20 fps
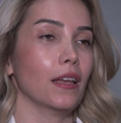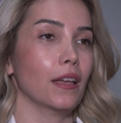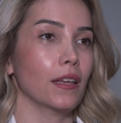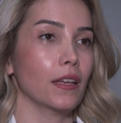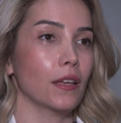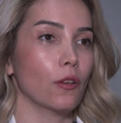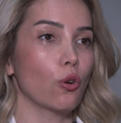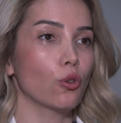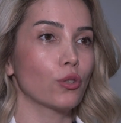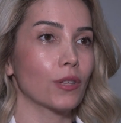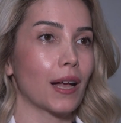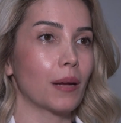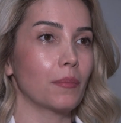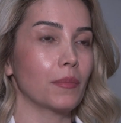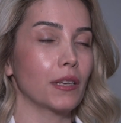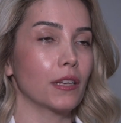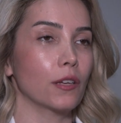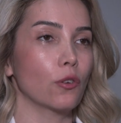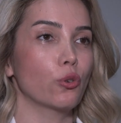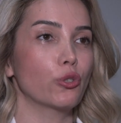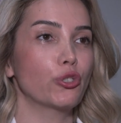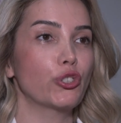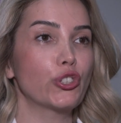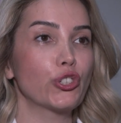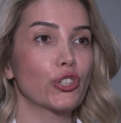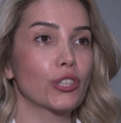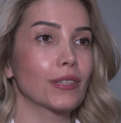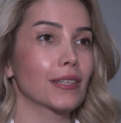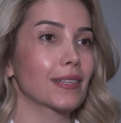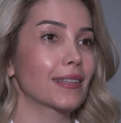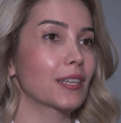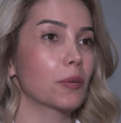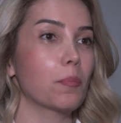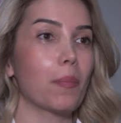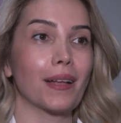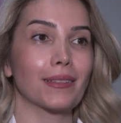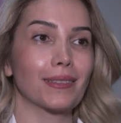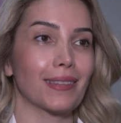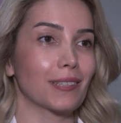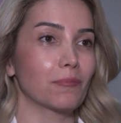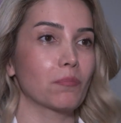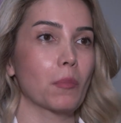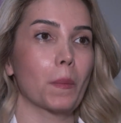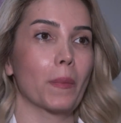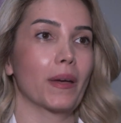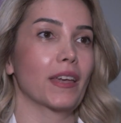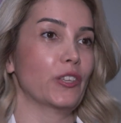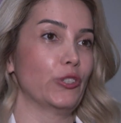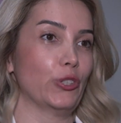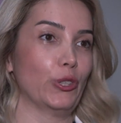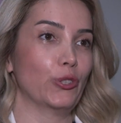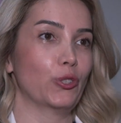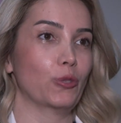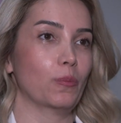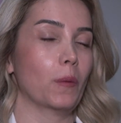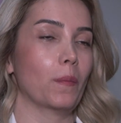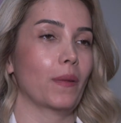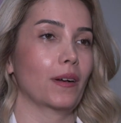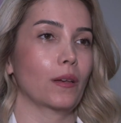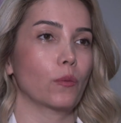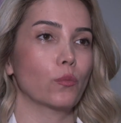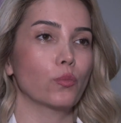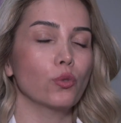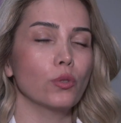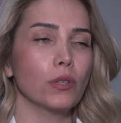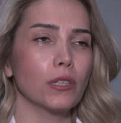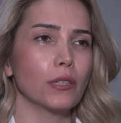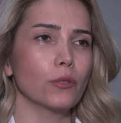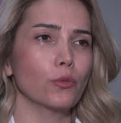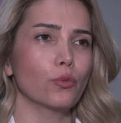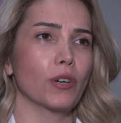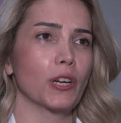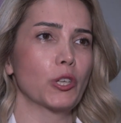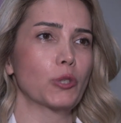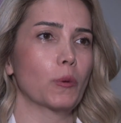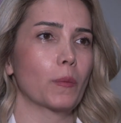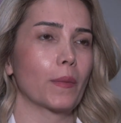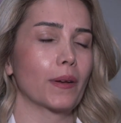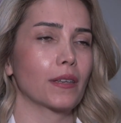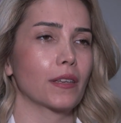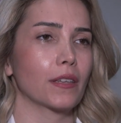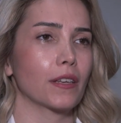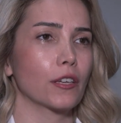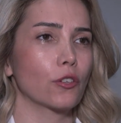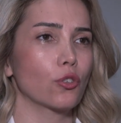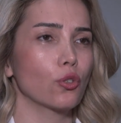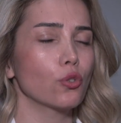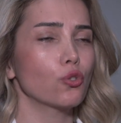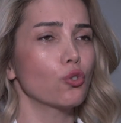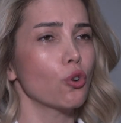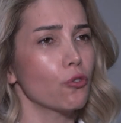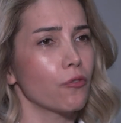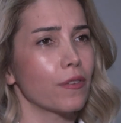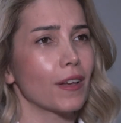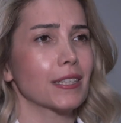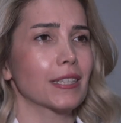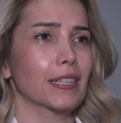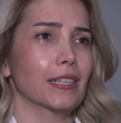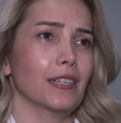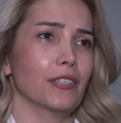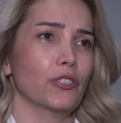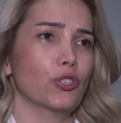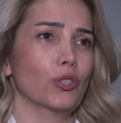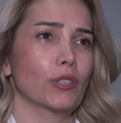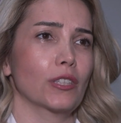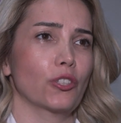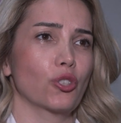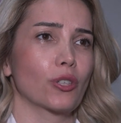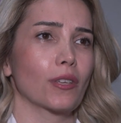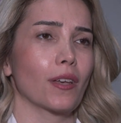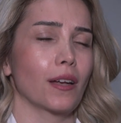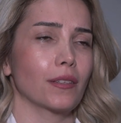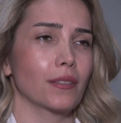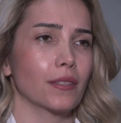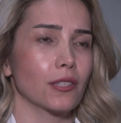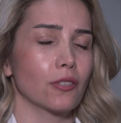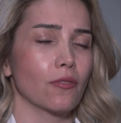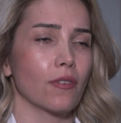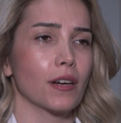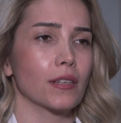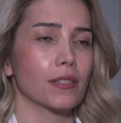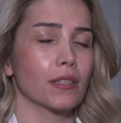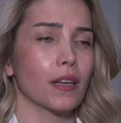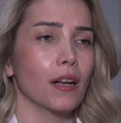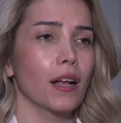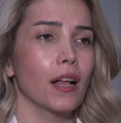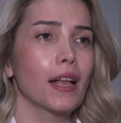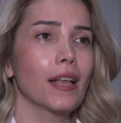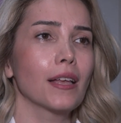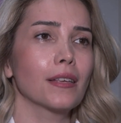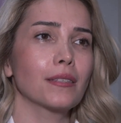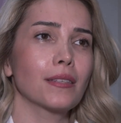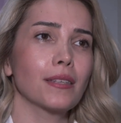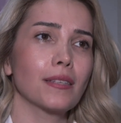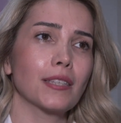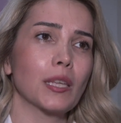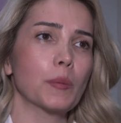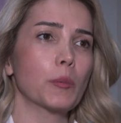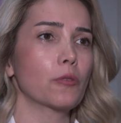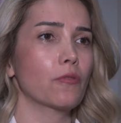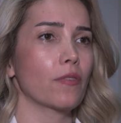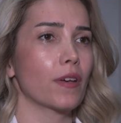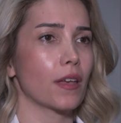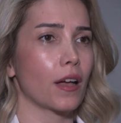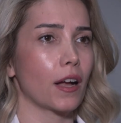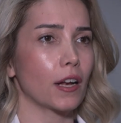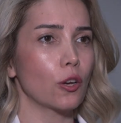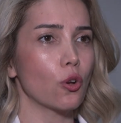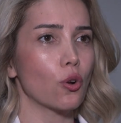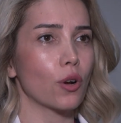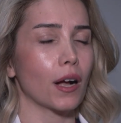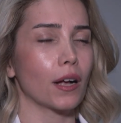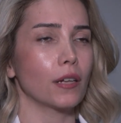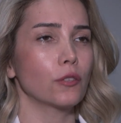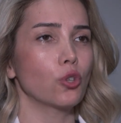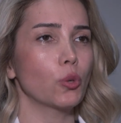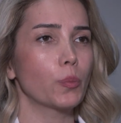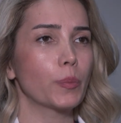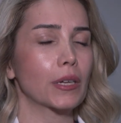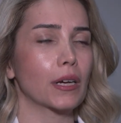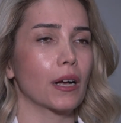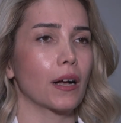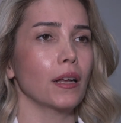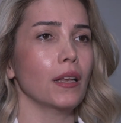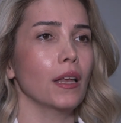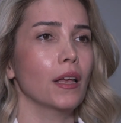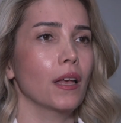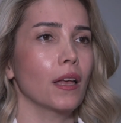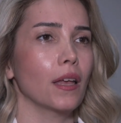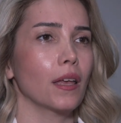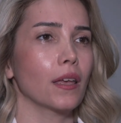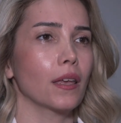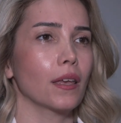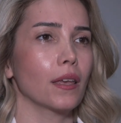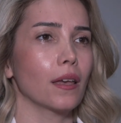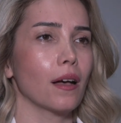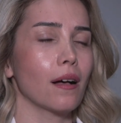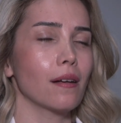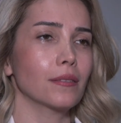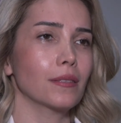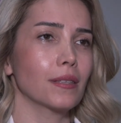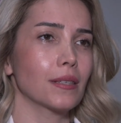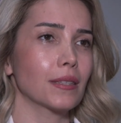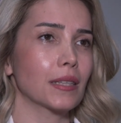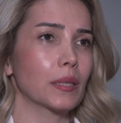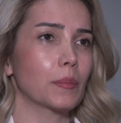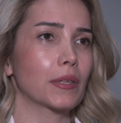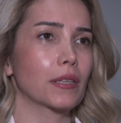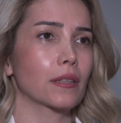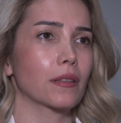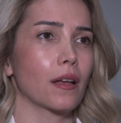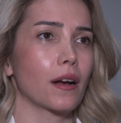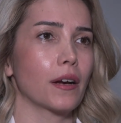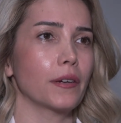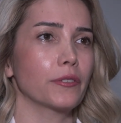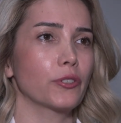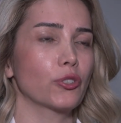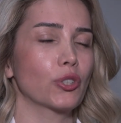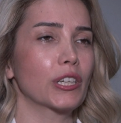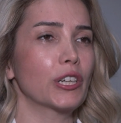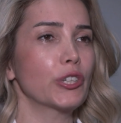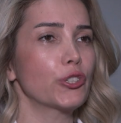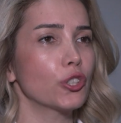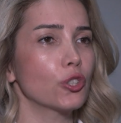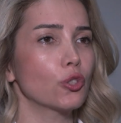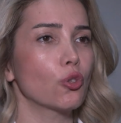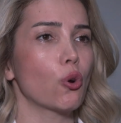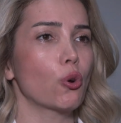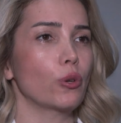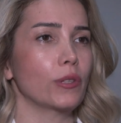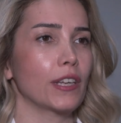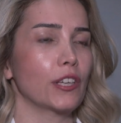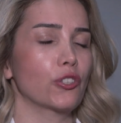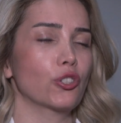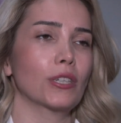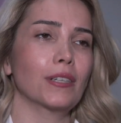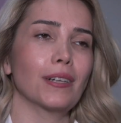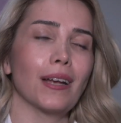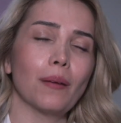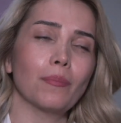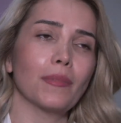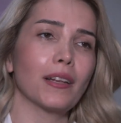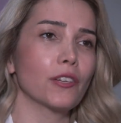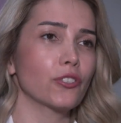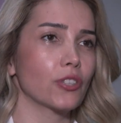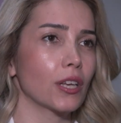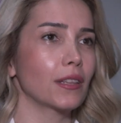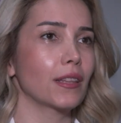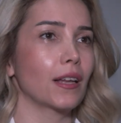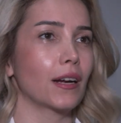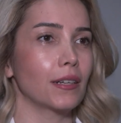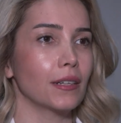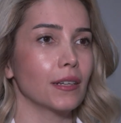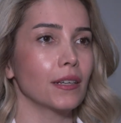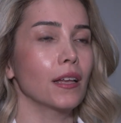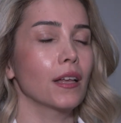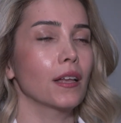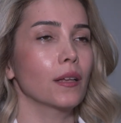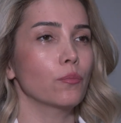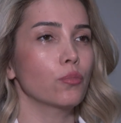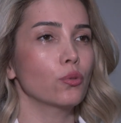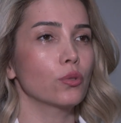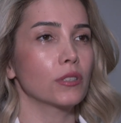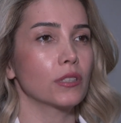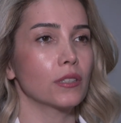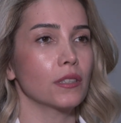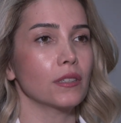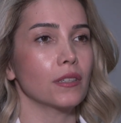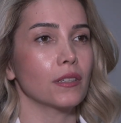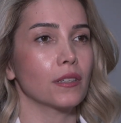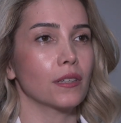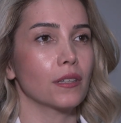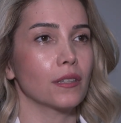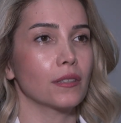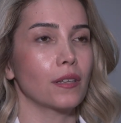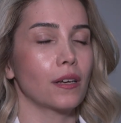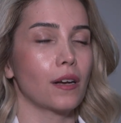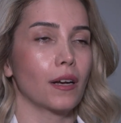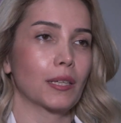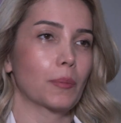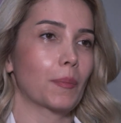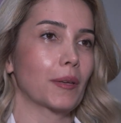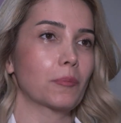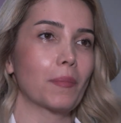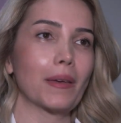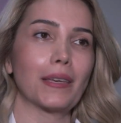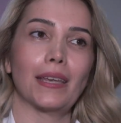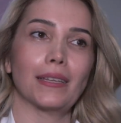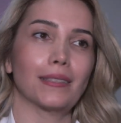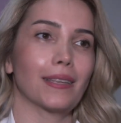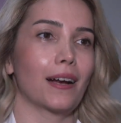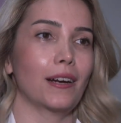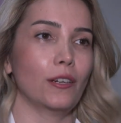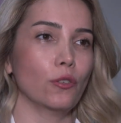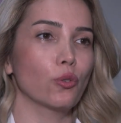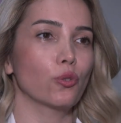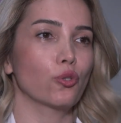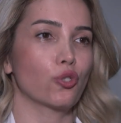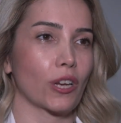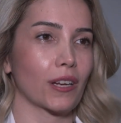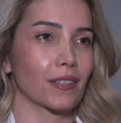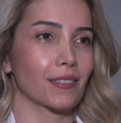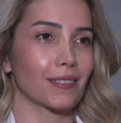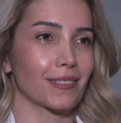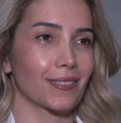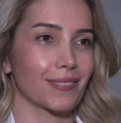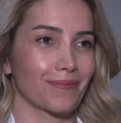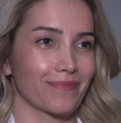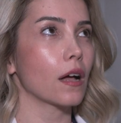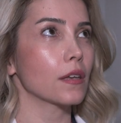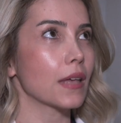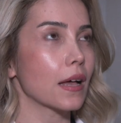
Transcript: e, önemli. O şişkinlikleri patlatmamaya çalışmamak, yani bunlara uğraşmamak gerekiyor. Çok fazla kaşıntı şikayetiniz varsa sistemik veya lokal, topikal e, antihistamikler, işte kaşıntı önleyici kremler, jellerle bunları takip etmek yeterli olacaktır.